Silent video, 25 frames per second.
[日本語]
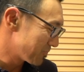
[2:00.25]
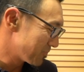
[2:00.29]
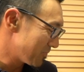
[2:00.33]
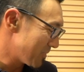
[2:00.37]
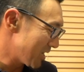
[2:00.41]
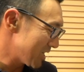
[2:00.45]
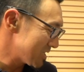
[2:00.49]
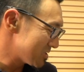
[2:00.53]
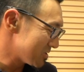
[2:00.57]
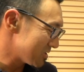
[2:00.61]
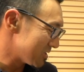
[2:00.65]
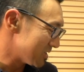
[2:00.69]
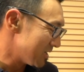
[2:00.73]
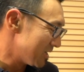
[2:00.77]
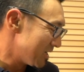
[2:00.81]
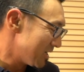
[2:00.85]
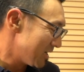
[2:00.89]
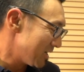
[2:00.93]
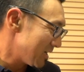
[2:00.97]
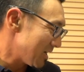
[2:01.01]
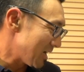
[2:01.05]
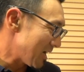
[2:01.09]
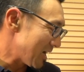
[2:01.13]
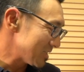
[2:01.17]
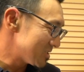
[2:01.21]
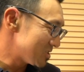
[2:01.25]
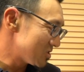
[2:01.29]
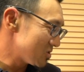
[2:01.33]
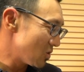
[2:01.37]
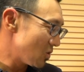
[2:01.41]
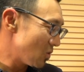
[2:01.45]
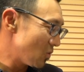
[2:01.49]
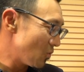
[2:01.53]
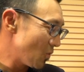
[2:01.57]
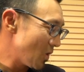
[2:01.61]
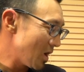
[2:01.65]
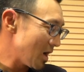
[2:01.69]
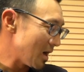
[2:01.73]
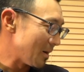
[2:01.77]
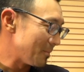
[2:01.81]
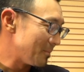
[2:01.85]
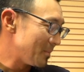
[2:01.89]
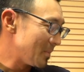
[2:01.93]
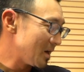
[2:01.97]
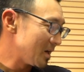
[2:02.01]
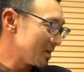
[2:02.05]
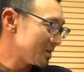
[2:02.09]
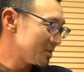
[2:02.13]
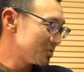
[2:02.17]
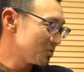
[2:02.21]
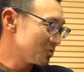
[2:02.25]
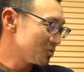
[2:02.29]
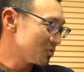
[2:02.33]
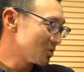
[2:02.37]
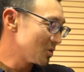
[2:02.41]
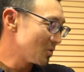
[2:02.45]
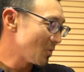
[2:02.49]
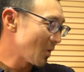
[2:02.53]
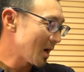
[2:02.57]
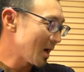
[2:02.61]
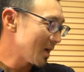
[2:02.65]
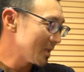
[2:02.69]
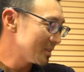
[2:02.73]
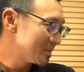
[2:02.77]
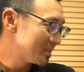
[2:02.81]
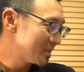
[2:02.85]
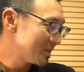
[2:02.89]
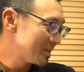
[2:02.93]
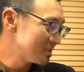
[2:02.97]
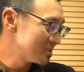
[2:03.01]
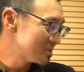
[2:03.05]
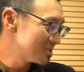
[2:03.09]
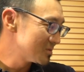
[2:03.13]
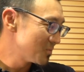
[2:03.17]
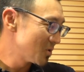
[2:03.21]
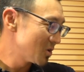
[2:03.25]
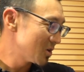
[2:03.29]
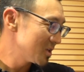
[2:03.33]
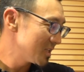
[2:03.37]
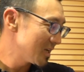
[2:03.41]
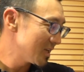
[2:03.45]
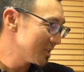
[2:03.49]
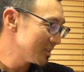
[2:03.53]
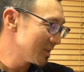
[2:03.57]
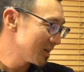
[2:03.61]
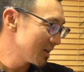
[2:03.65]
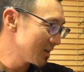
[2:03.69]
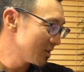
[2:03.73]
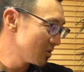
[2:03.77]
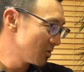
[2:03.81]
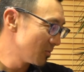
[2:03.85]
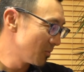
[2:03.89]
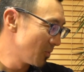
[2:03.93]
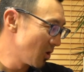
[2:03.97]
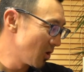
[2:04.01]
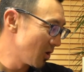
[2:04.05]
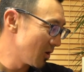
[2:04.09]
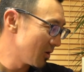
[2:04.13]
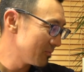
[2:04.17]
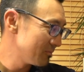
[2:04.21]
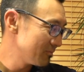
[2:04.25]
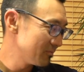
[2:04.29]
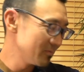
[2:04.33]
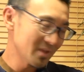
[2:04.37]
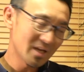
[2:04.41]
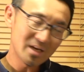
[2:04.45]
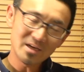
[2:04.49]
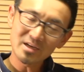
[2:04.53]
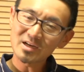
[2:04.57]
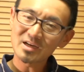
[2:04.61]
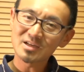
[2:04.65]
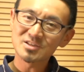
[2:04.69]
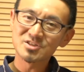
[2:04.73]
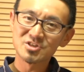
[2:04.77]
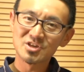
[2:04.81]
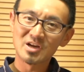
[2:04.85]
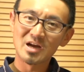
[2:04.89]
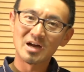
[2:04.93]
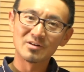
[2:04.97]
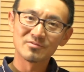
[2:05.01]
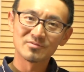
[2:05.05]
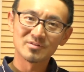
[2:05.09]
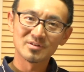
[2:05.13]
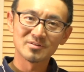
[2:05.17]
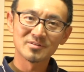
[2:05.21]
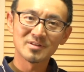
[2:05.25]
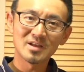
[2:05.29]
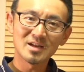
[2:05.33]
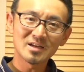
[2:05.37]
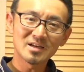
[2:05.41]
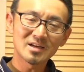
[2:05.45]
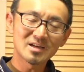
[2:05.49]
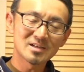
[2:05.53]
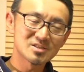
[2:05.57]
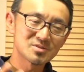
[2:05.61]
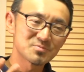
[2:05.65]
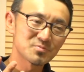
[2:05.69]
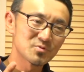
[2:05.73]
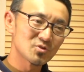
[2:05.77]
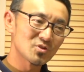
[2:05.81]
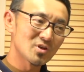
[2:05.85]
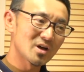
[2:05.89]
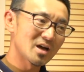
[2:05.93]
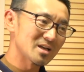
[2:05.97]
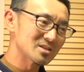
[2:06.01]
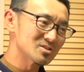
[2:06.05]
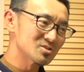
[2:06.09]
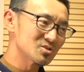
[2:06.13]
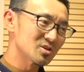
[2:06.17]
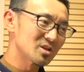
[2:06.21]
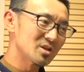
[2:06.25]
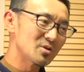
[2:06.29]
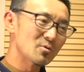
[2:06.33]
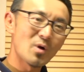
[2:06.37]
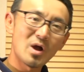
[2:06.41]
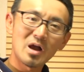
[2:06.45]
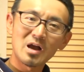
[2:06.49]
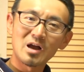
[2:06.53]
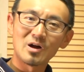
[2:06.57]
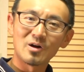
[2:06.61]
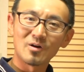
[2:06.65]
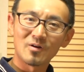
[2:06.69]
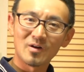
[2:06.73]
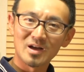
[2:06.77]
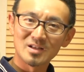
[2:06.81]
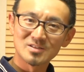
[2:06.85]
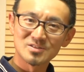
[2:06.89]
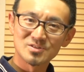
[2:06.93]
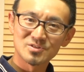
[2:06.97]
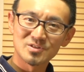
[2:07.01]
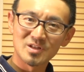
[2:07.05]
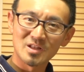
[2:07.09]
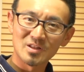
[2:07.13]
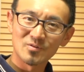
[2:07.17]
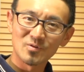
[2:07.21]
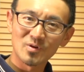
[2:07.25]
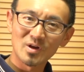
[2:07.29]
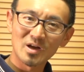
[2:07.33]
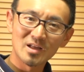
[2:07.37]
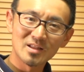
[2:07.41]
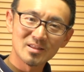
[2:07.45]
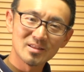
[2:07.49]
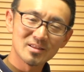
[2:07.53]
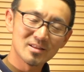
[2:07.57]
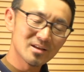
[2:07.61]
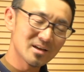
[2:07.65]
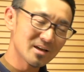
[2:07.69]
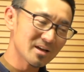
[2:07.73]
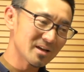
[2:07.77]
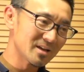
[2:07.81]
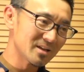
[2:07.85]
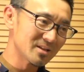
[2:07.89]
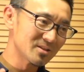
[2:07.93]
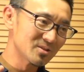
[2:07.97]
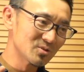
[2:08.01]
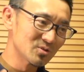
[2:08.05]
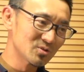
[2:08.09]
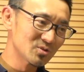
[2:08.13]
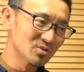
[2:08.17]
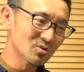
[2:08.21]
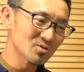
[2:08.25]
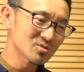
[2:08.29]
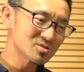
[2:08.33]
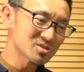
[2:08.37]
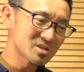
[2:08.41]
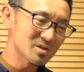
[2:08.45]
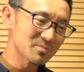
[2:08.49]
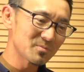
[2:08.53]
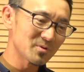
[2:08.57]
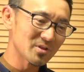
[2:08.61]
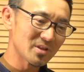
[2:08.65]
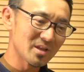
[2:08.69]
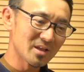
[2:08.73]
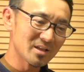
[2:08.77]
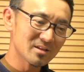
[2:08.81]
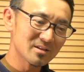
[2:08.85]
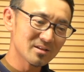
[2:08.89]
まず発音はまあ一通り分かっているつもりなんだけども何か違うっていう何か自分の発音に違和感を感じるだとか、えー、どうしても